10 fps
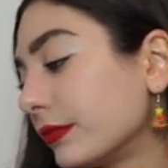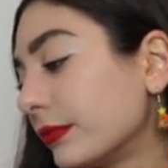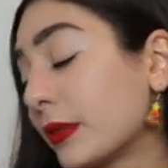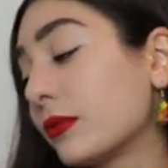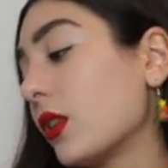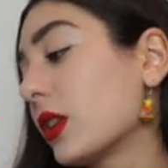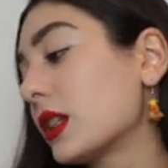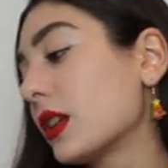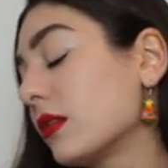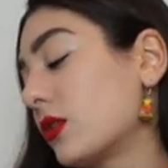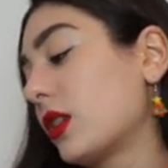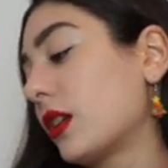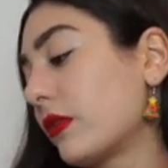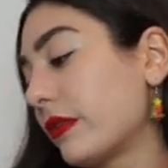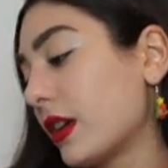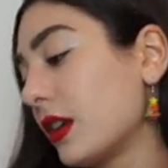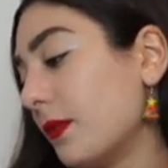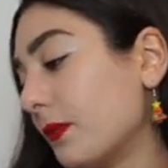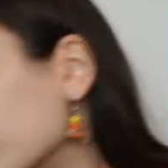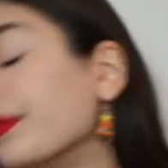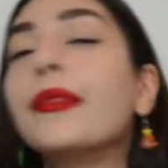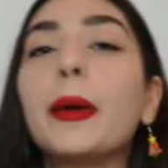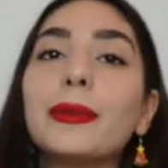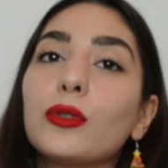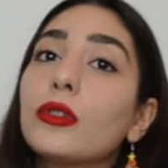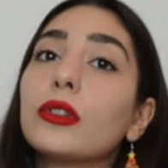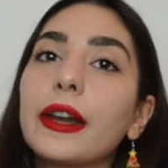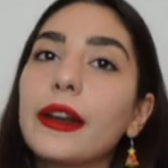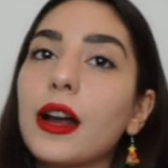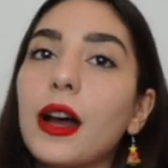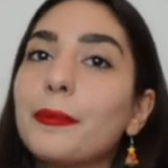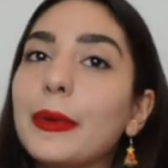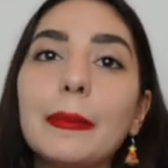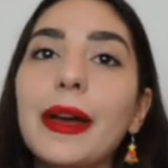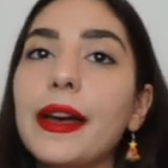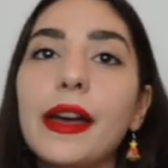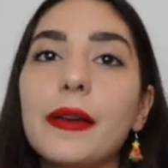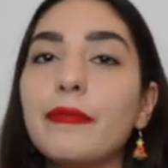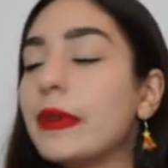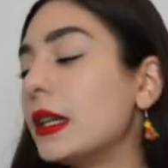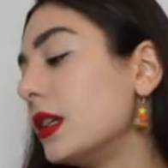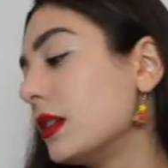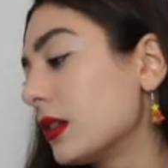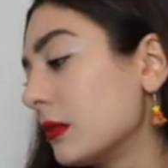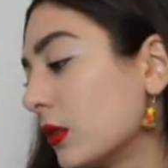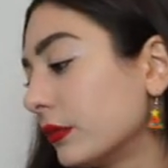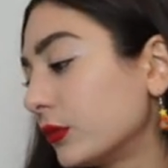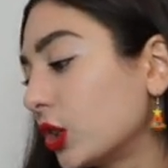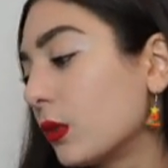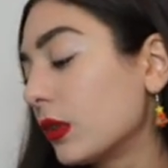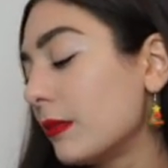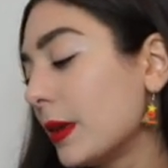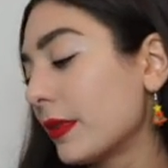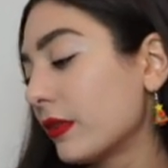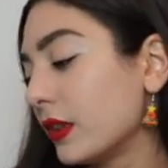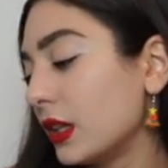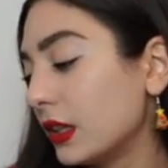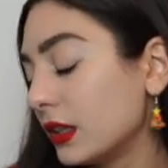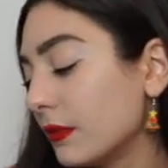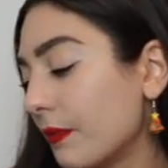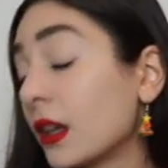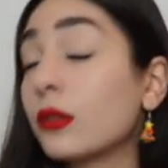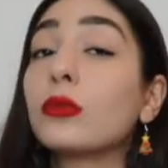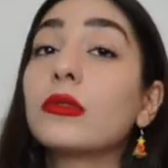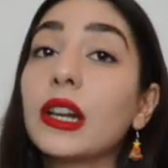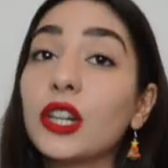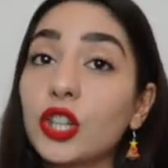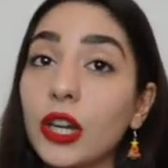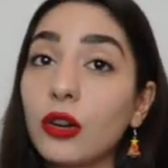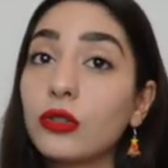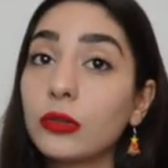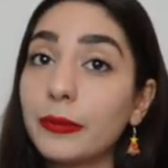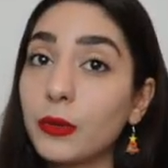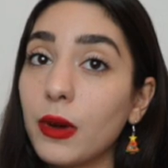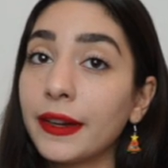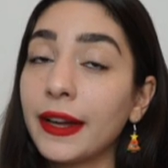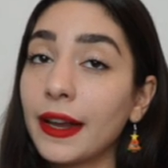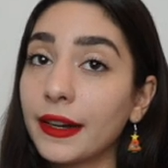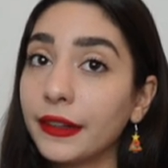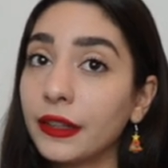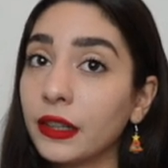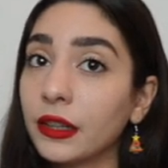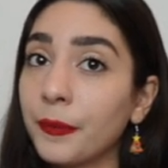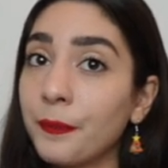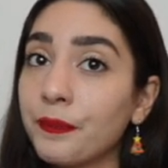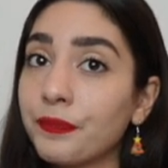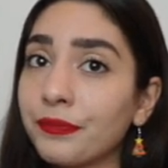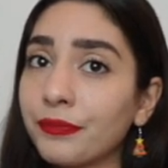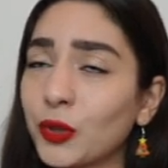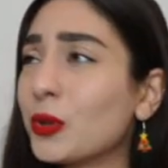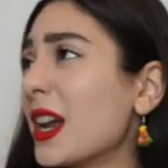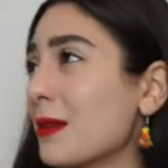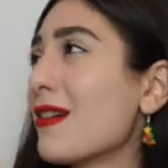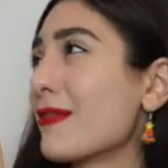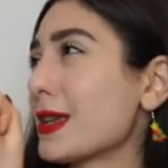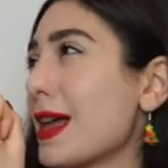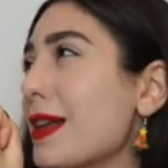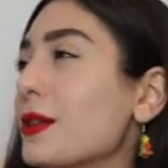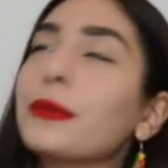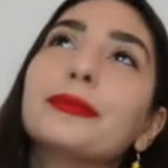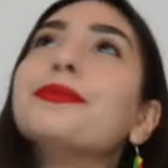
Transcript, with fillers: Per forza, cioè che fai? Episodio 3, raga, per me è bellissimo, cioè uno dei miei preferiti. Tutta la scena con Obi-Wan e Anakin. Tu eri mio fratello!